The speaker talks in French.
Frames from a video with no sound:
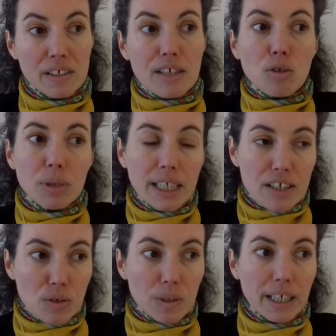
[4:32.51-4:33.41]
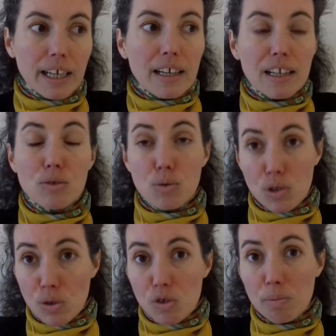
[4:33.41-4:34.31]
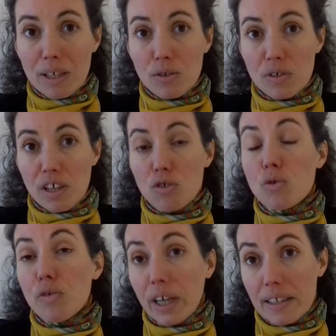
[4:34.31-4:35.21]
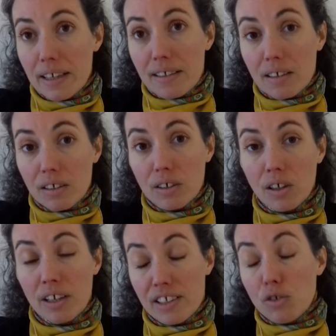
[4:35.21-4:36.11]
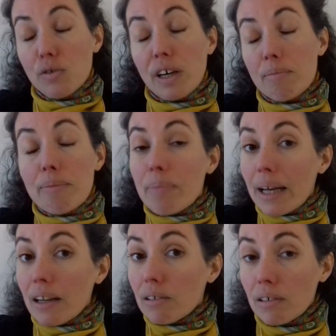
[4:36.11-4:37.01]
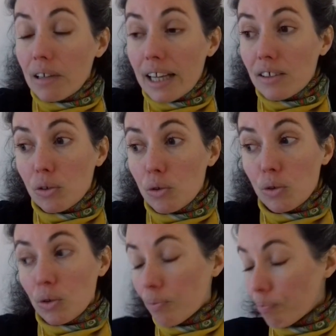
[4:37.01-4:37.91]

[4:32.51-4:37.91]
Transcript: cette obligation légale, elle a du sens parce que ça devrait être, ça ne devrait même pas être,